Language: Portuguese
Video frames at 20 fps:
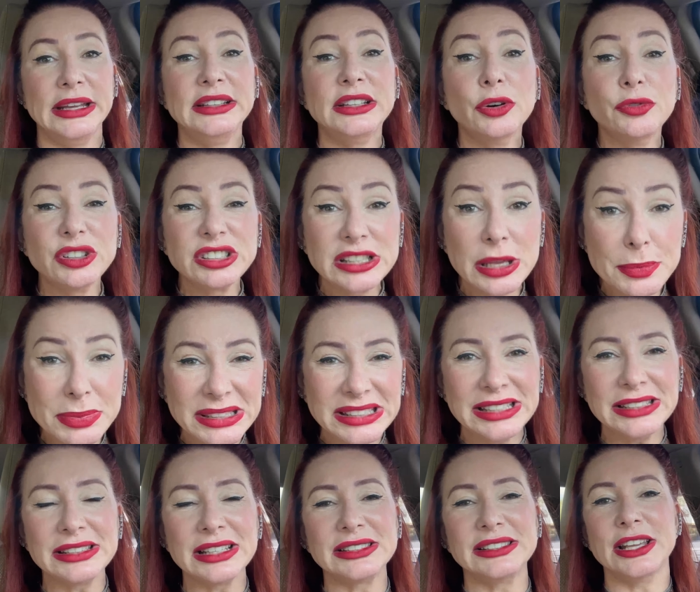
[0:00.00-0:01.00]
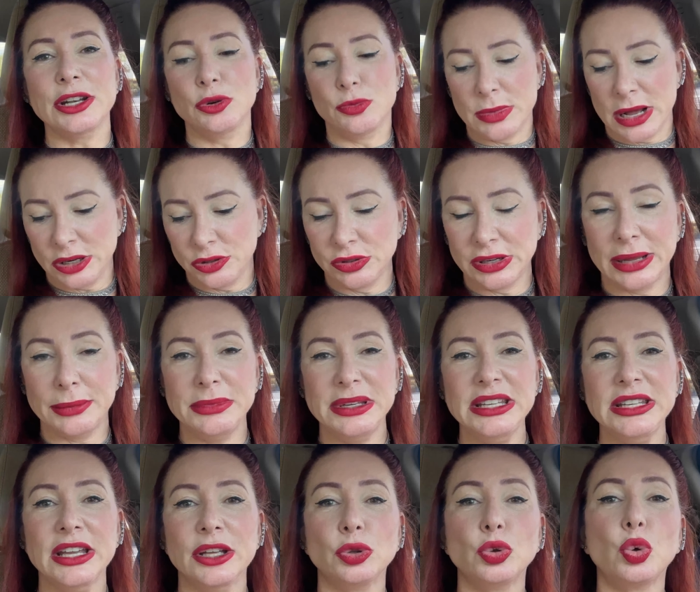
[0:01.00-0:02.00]
então você precisa ser uma aluna
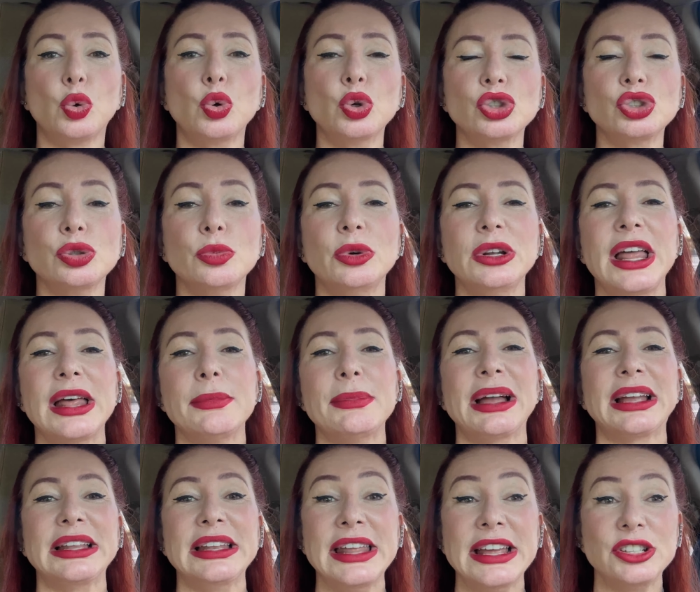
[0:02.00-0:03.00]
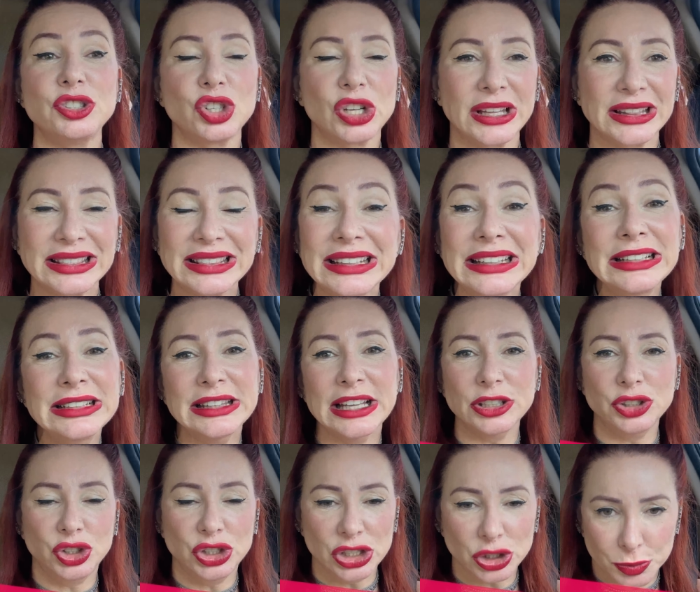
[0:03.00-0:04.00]
minha do curso Mulher Magnética
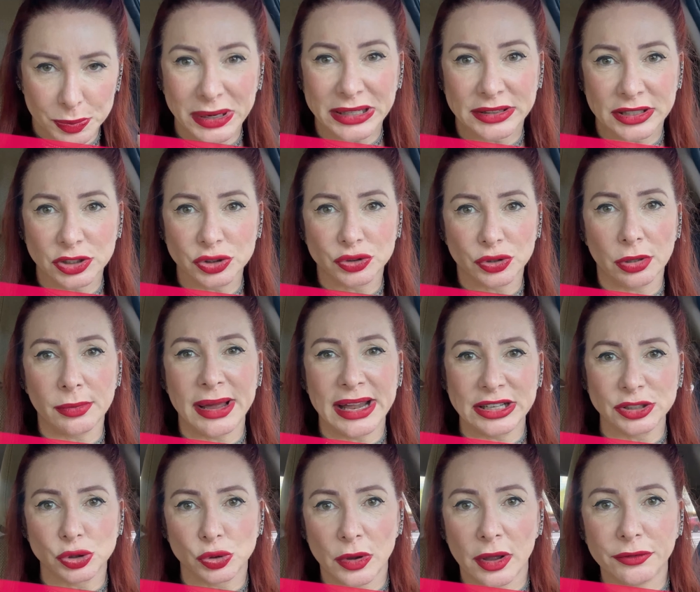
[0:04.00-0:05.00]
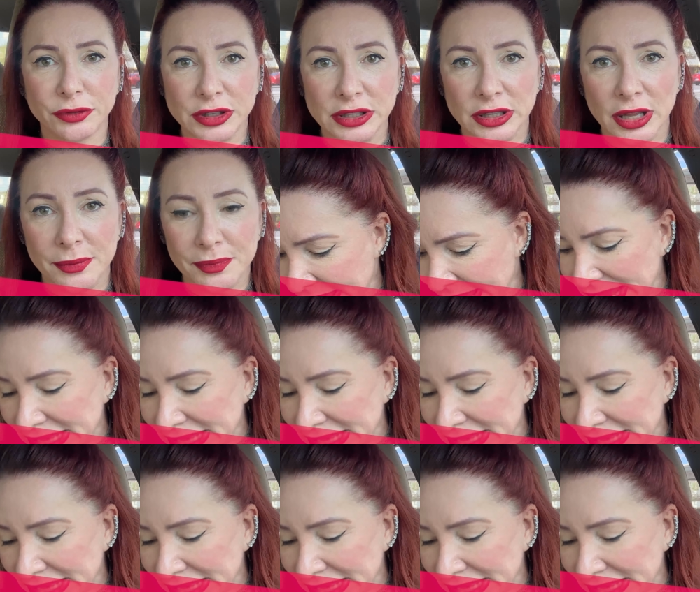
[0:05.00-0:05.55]
30 dias para transformar a sua vida.